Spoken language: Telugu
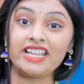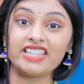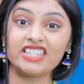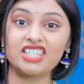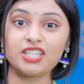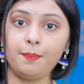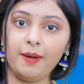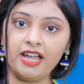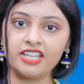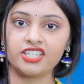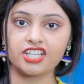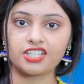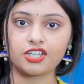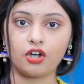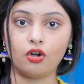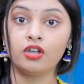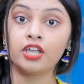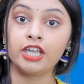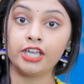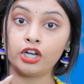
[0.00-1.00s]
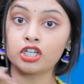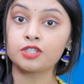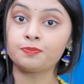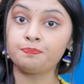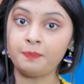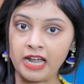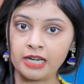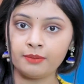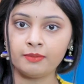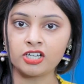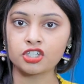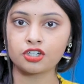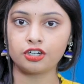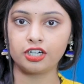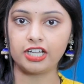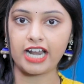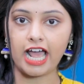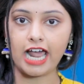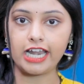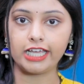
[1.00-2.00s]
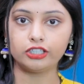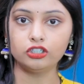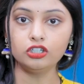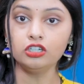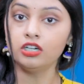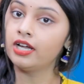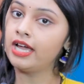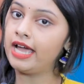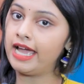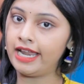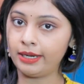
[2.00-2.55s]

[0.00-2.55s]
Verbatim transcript: మంచి పని చేసావు ఈరోజు పని మనిషి కూడా రాలేదు